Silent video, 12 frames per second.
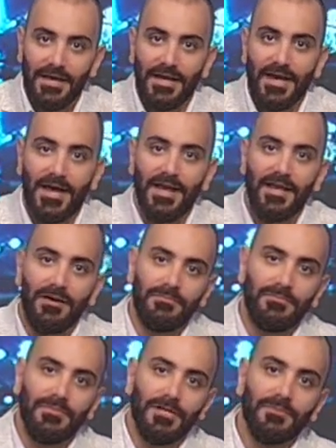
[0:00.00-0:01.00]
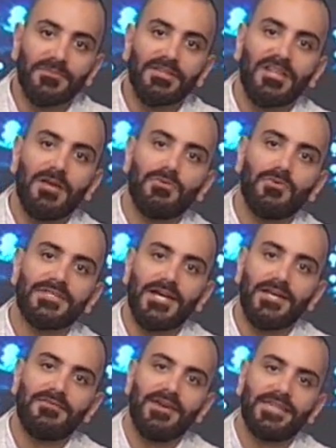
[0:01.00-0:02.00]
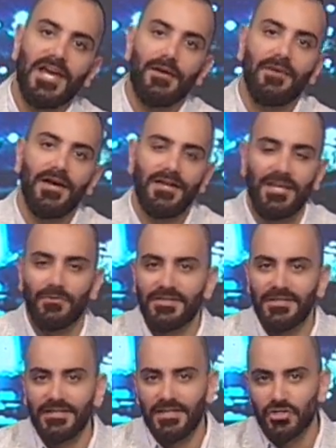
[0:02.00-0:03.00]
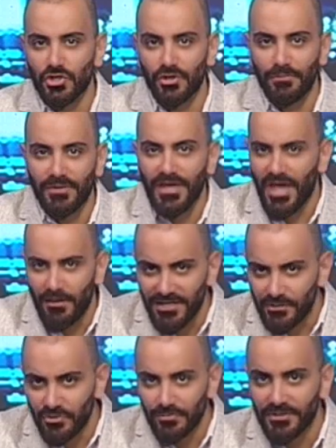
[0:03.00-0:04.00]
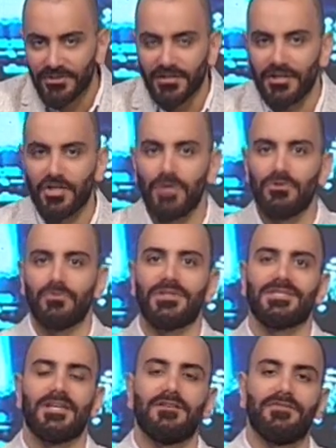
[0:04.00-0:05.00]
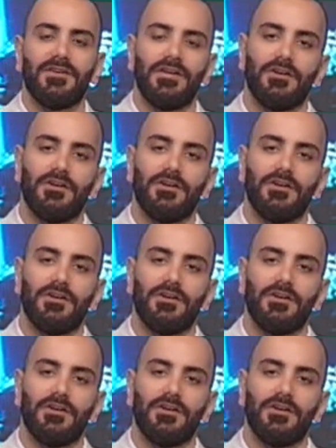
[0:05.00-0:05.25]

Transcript: العالم بتطلع من وظائفها تعبانه والدنيا شوب ابدا مو مضطر اليوم الموظف